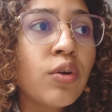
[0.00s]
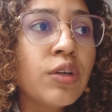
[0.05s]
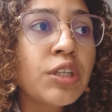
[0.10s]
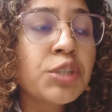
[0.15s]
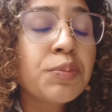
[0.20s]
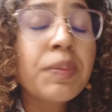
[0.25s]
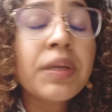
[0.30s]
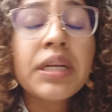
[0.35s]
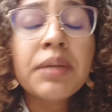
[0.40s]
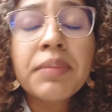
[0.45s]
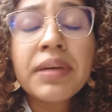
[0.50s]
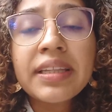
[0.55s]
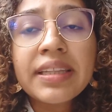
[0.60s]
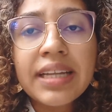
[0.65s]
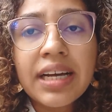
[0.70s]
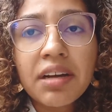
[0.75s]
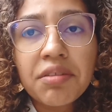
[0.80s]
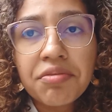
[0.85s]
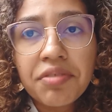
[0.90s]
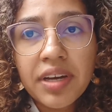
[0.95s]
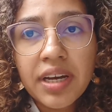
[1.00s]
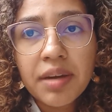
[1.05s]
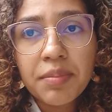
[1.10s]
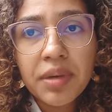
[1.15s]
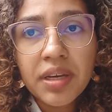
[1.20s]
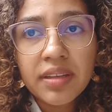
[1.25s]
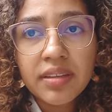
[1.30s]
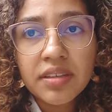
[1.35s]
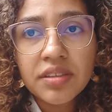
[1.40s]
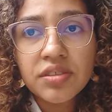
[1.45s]
experimentar
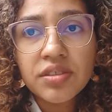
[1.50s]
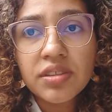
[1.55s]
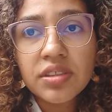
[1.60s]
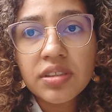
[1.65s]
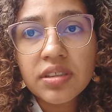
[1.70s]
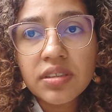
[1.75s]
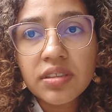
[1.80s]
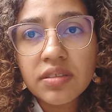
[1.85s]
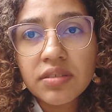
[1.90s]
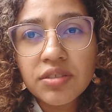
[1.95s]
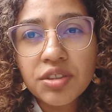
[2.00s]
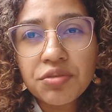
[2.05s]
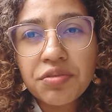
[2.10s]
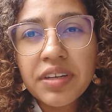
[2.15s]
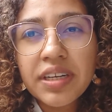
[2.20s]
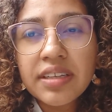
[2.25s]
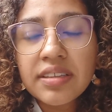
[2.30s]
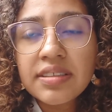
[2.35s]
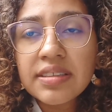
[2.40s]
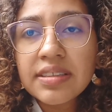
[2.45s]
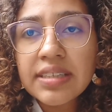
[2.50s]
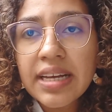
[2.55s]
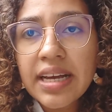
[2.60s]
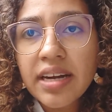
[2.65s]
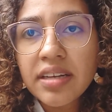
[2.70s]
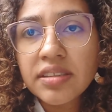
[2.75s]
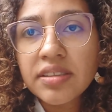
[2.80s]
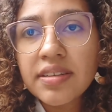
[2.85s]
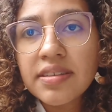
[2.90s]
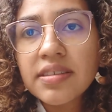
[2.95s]
ferramentas de diferentes
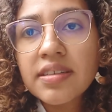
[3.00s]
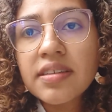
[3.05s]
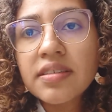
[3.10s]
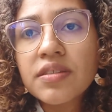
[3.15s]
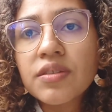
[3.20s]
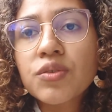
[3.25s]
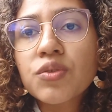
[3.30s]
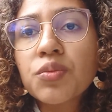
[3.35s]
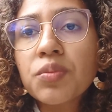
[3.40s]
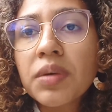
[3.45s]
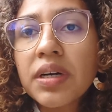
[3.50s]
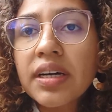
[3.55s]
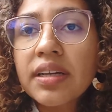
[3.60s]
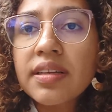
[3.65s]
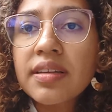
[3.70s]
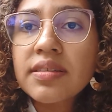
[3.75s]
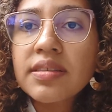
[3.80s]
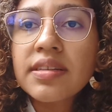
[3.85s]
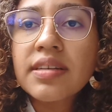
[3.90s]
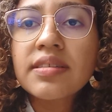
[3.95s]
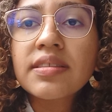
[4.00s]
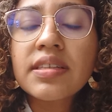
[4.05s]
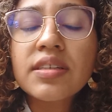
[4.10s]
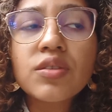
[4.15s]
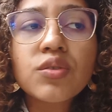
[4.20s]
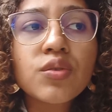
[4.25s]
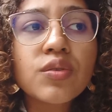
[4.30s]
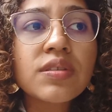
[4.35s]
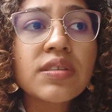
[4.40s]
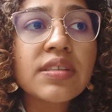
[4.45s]
áreas das ciências humanas e das
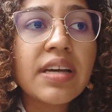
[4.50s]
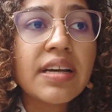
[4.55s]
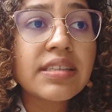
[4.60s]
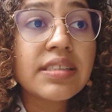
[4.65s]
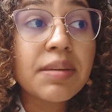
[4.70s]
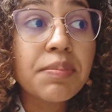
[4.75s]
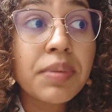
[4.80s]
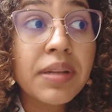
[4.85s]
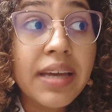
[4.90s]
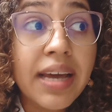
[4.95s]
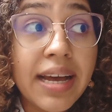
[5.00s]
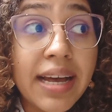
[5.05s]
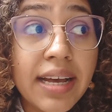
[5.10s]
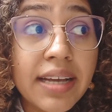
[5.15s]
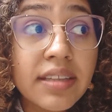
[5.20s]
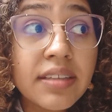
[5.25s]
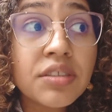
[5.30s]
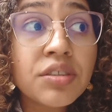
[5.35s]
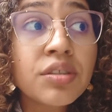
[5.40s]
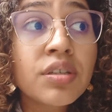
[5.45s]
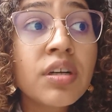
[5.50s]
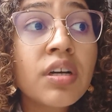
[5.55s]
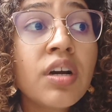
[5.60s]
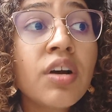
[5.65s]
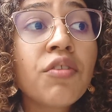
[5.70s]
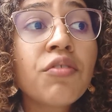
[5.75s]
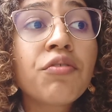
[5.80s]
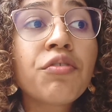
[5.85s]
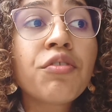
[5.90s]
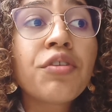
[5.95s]
ciências sociais aplicadas
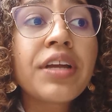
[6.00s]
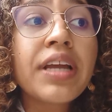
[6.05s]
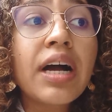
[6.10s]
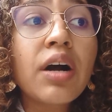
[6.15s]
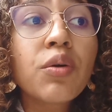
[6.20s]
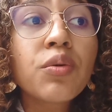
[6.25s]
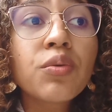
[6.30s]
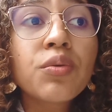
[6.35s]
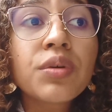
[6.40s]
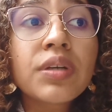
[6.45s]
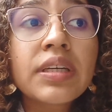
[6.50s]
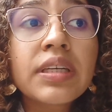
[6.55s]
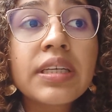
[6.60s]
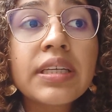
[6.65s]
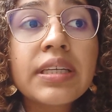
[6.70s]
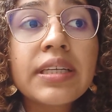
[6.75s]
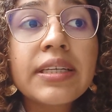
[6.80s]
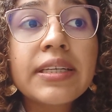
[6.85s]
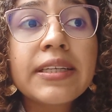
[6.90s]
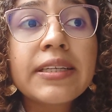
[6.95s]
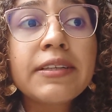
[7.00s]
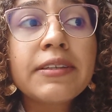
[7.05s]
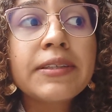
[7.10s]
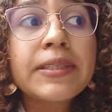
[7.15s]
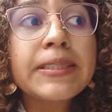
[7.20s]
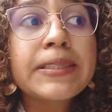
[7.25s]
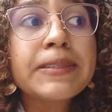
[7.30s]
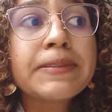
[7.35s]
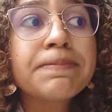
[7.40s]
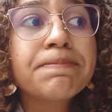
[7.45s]
foi algo
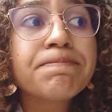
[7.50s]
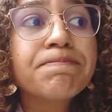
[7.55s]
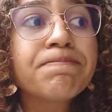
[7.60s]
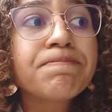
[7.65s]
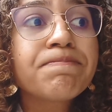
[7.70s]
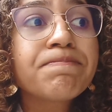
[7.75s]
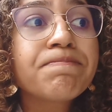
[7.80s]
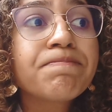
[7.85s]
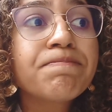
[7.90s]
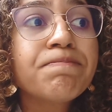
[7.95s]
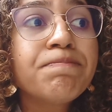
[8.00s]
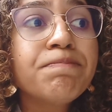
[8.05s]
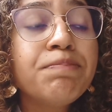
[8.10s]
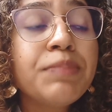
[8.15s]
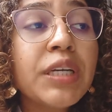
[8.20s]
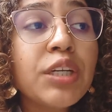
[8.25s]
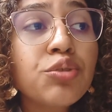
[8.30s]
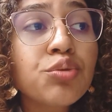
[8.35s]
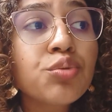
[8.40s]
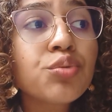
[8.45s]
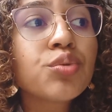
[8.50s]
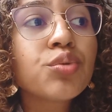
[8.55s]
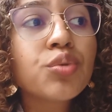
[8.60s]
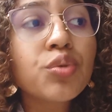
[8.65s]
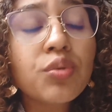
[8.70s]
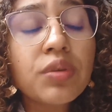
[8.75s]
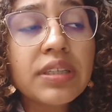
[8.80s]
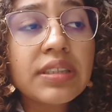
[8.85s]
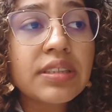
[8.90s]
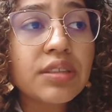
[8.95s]
que me
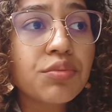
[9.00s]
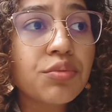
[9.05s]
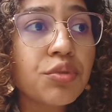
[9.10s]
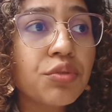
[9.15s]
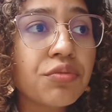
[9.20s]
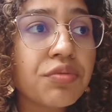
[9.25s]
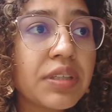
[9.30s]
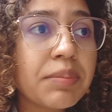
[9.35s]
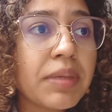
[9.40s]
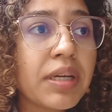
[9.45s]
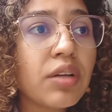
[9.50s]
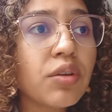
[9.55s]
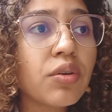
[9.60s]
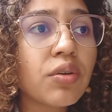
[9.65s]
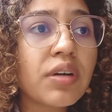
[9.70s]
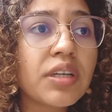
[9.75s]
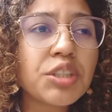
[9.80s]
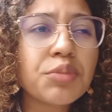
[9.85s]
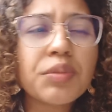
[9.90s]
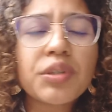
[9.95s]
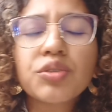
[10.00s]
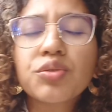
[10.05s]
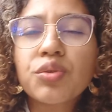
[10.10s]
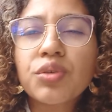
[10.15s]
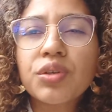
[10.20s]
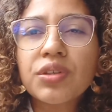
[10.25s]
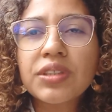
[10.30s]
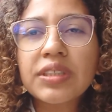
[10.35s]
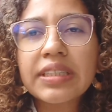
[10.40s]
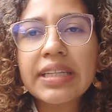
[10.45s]
ajudou a desenvolver melhor as minhas
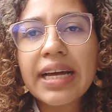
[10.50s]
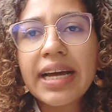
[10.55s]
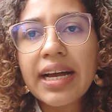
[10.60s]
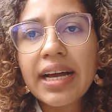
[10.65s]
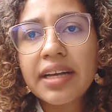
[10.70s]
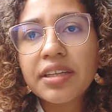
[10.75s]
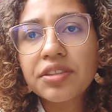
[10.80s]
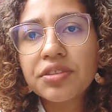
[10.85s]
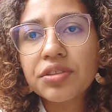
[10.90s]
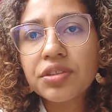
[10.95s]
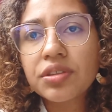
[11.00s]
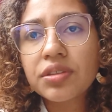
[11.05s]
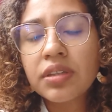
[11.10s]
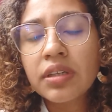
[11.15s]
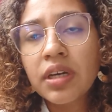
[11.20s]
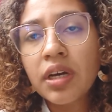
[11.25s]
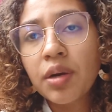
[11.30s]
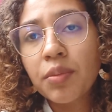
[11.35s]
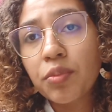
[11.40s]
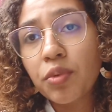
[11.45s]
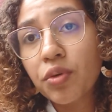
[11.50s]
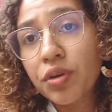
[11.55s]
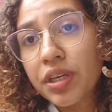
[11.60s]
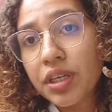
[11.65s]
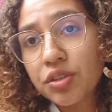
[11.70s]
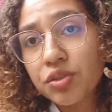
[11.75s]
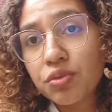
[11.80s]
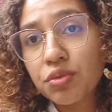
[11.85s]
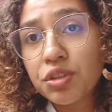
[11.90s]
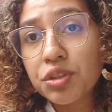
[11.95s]
curiosidades por
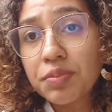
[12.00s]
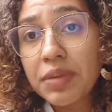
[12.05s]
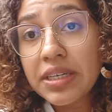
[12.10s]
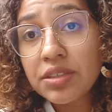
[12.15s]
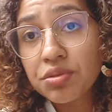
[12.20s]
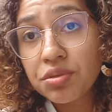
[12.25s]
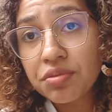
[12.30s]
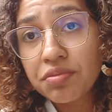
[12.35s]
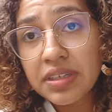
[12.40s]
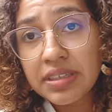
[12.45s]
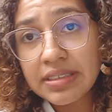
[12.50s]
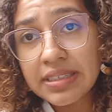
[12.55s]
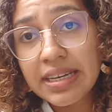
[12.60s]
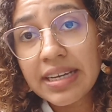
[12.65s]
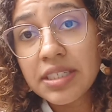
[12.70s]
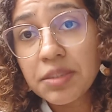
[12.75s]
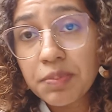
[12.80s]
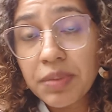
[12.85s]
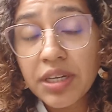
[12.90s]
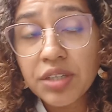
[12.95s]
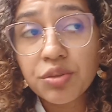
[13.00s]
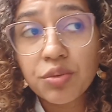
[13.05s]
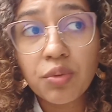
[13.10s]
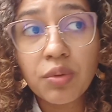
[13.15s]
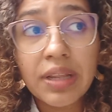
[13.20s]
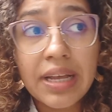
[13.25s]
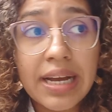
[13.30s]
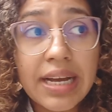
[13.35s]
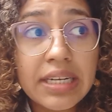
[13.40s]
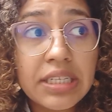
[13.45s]
questões mais universais e
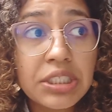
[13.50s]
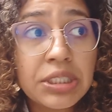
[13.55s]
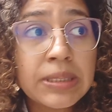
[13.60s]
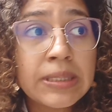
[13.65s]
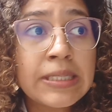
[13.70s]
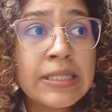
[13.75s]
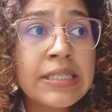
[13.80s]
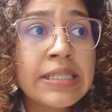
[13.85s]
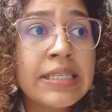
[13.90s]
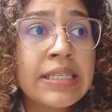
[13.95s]
particulares,